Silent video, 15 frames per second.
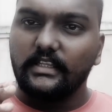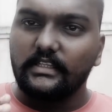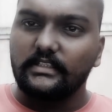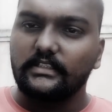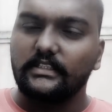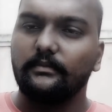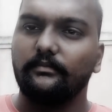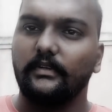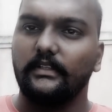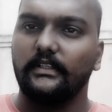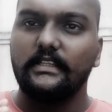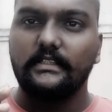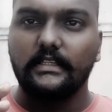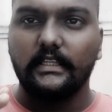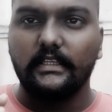சிஸ்டம்
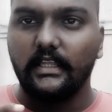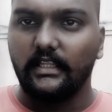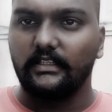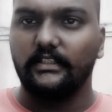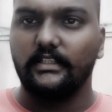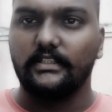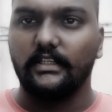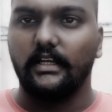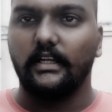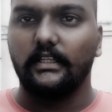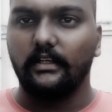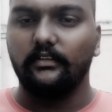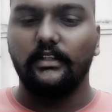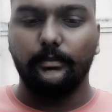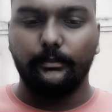வந்து சரியாக இருந்துச்சுன்னா
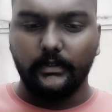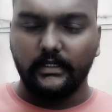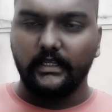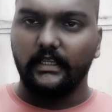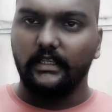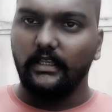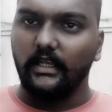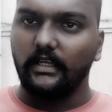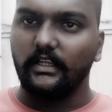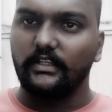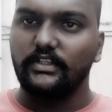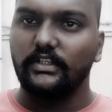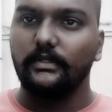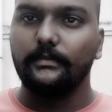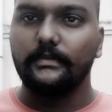அதாவது இப்போ இருக்க எல்லா
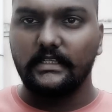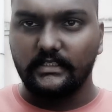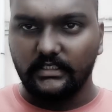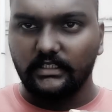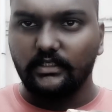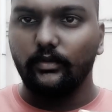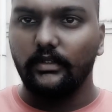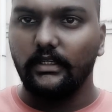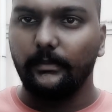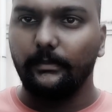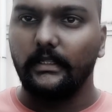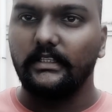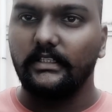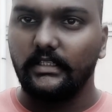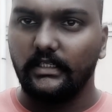கட்சிகளும் சிஸ்டத்தை ஒழுங்காக
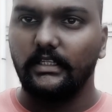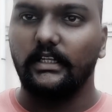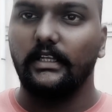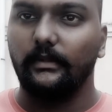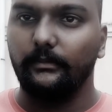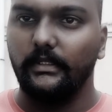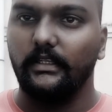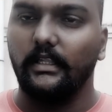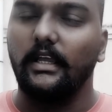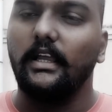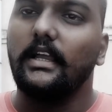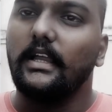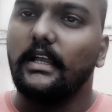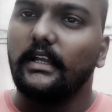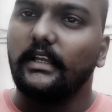பார்த்துட்டு இருக்காங்க அப்படின்னா
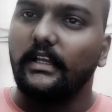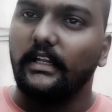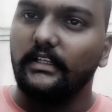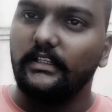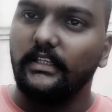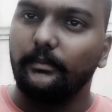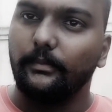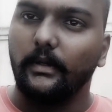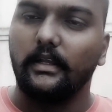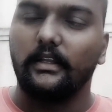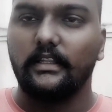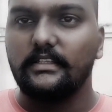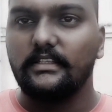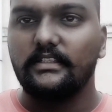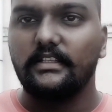கண்டிப்பாக
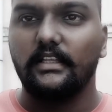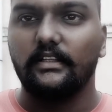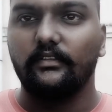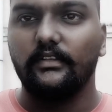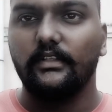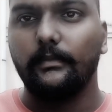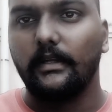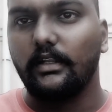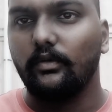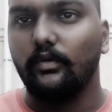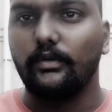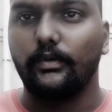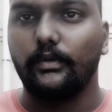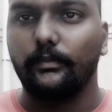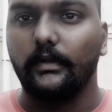ரஜினி சாருக்கு வந்து மக்கள்
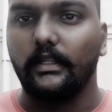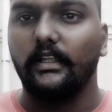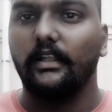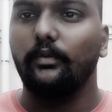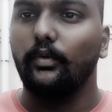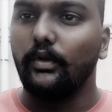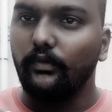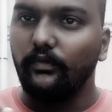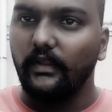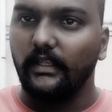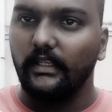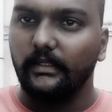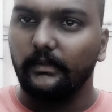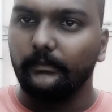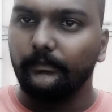ஓட்டு போட மாட்டாங்க
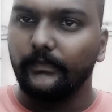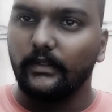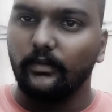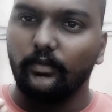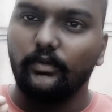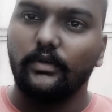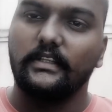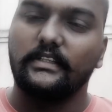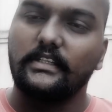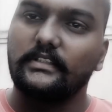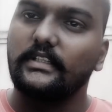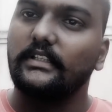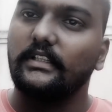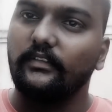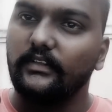ஒருவேளை உங்களுடைய
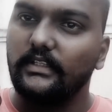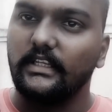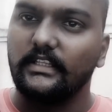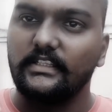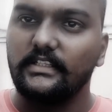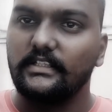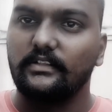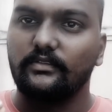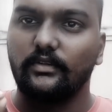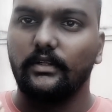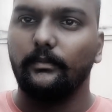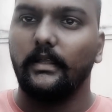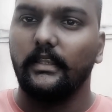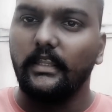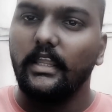சிஸ்டத்தில் வந்து ரஜினி சார்
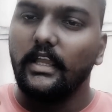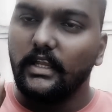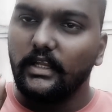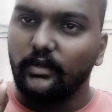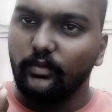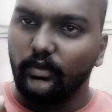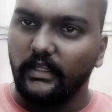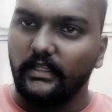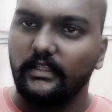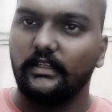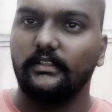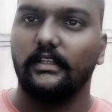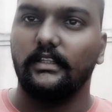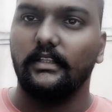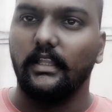சொன்ன மாதிரி குறை
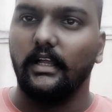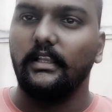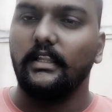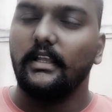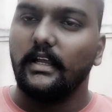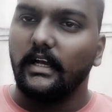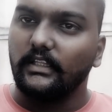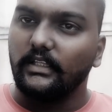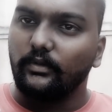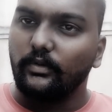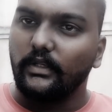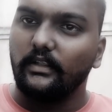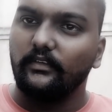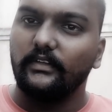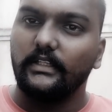இருந்திருந்தால் அந்த
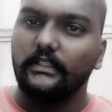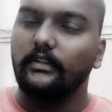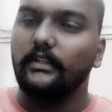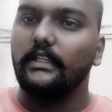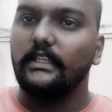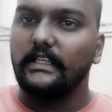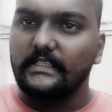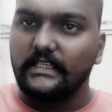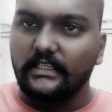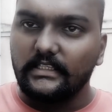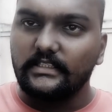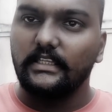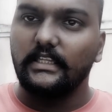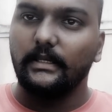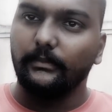குறையை வந்து இது வரைக்கும் நீங்கள் சரி
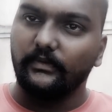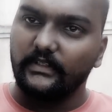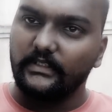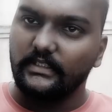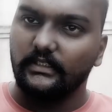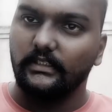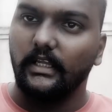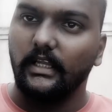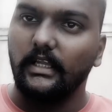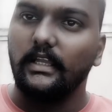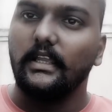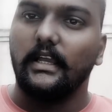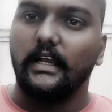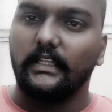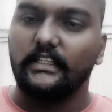செய்யாமல் வச்சுருந்தா
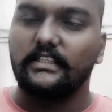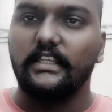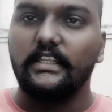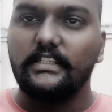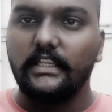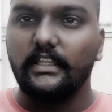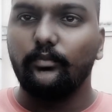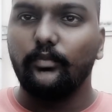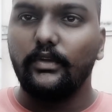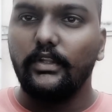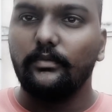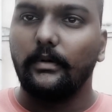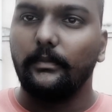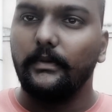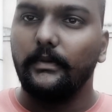அதை சரி செய்ய
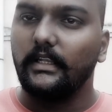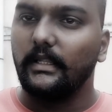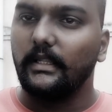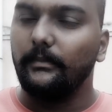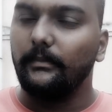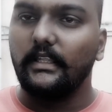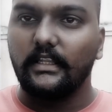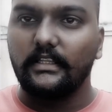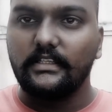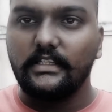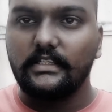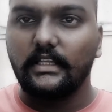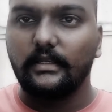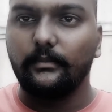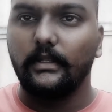முடியும் அப்படிங்கிற நம்பிக்கை
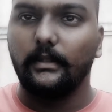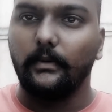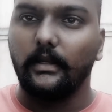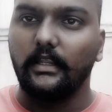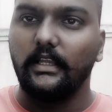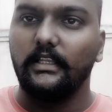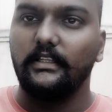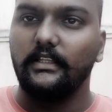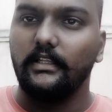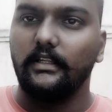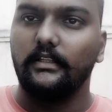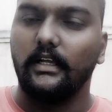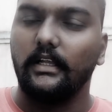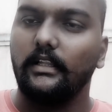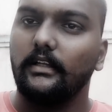ரஜினி சார் மேலே மக்களுக்கு
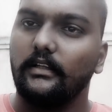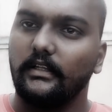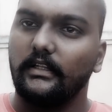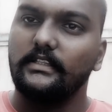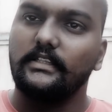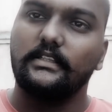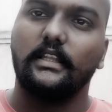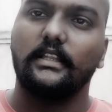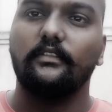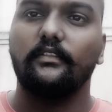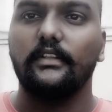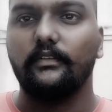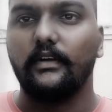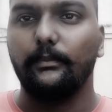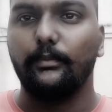இருந்தால் ரஜினி
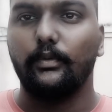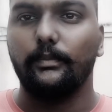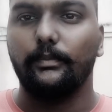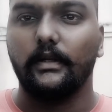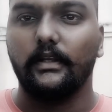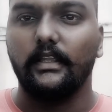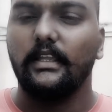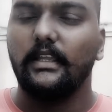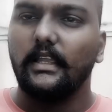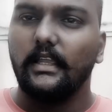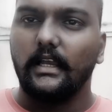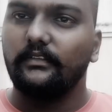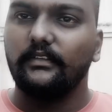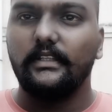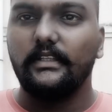சாருக்கு வந்து வாய்ப்பு கொடுப்பாங்க
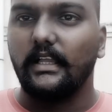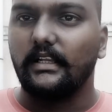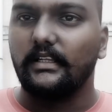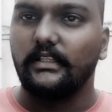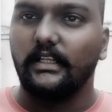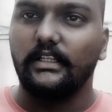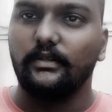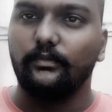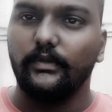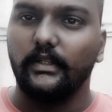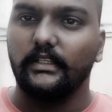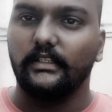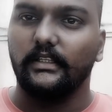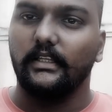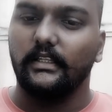அதை வந்து யாரும் தடுக்க
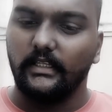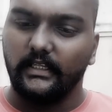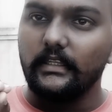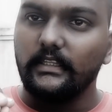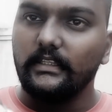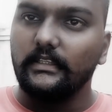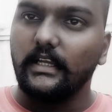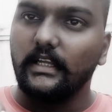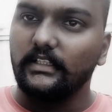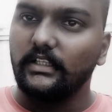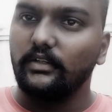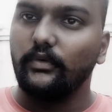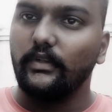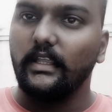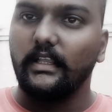முடியாதுங்க இந்த
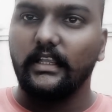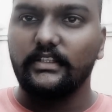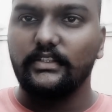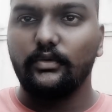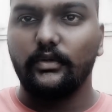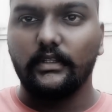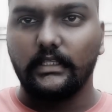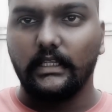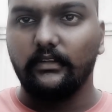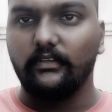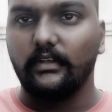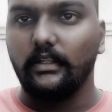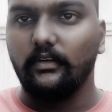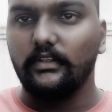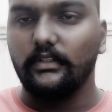அண்ணனுடைய கட்சியோட
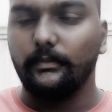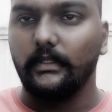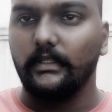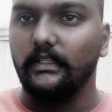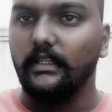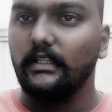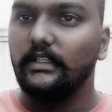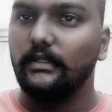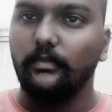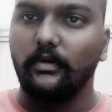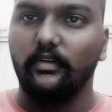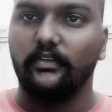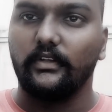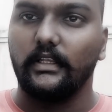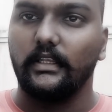தலைவர் தான் வந்து பார்த்திங்கன்னா
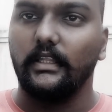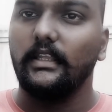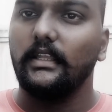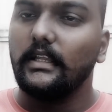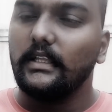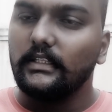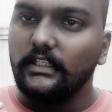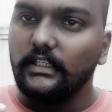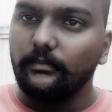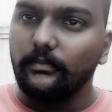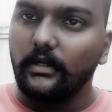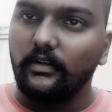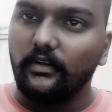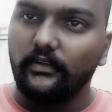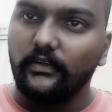திருமாவளவன் அண்ணன்
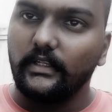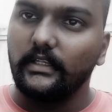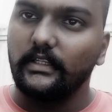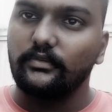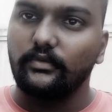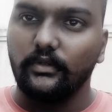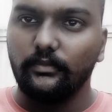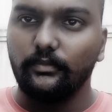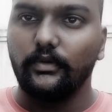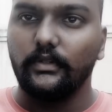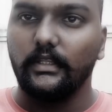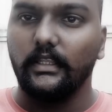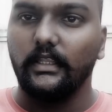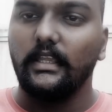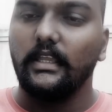திருமாவளவன் சொல்லும்
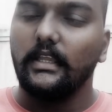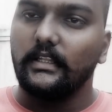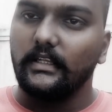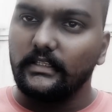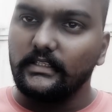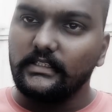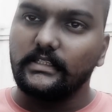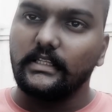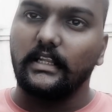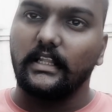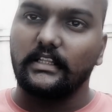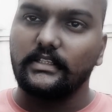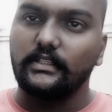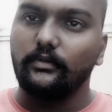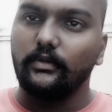போதே ரஜினி சார்
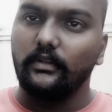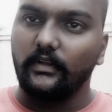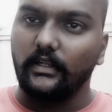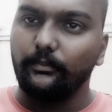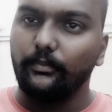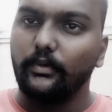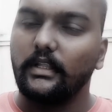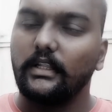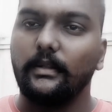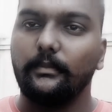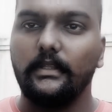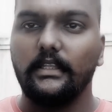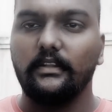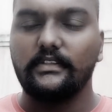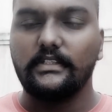அரசியலுக்குள்ளே வரப்போகிறாரு
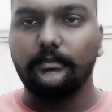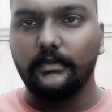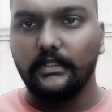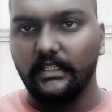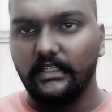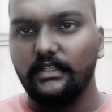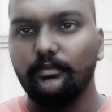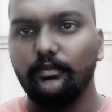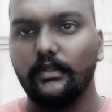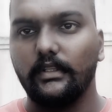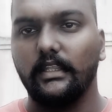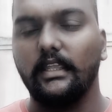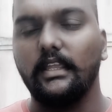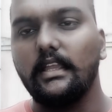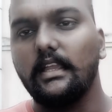அப்படிங்கிற விஷயம் தெரியும்
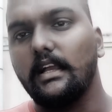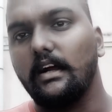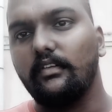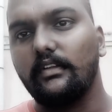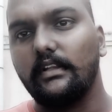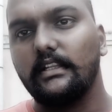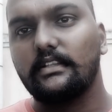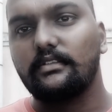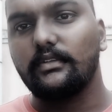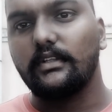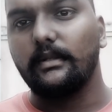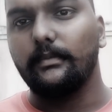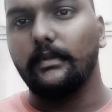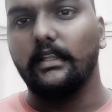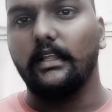போதே அவர் என்ன
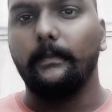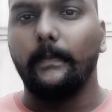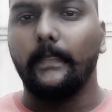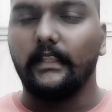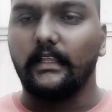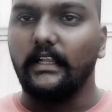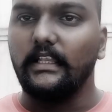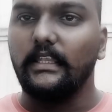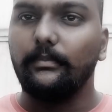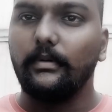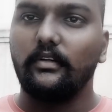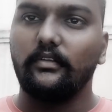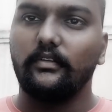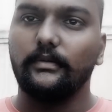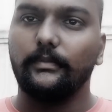சொன்னார் அப்படின்னா
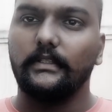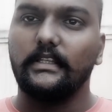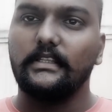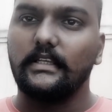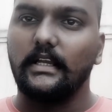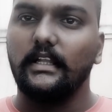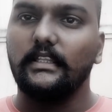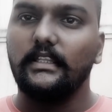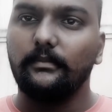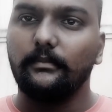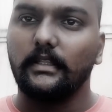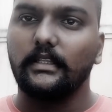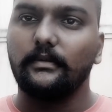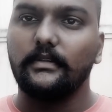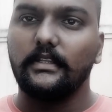கண்டிப்பாக அவர் வந்து பார்த்தீங்கன்னா ஜாதி
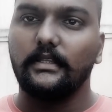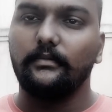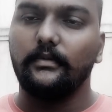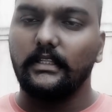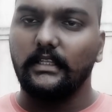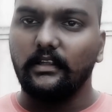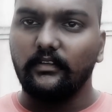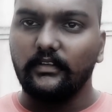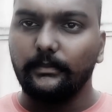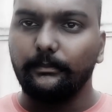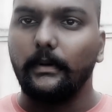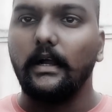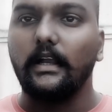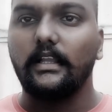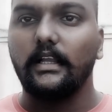மதம் இனம் இதெல்லாம் வந்து
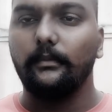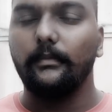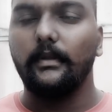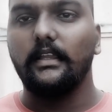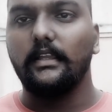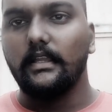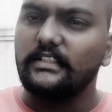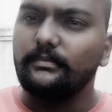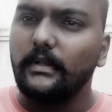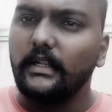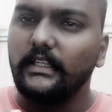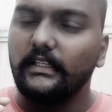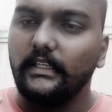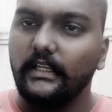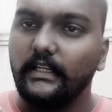பார்க்காம
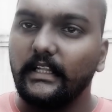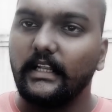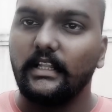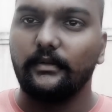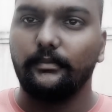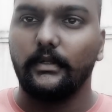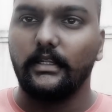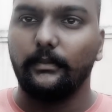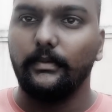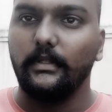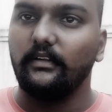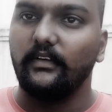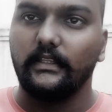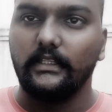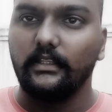கரிஸ்மேட்டிக் லீடராக இருப்பார்
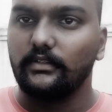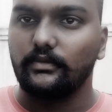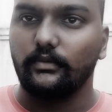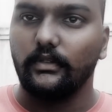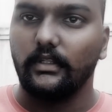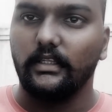அப்படிங்கிற வார்த்தை அவர்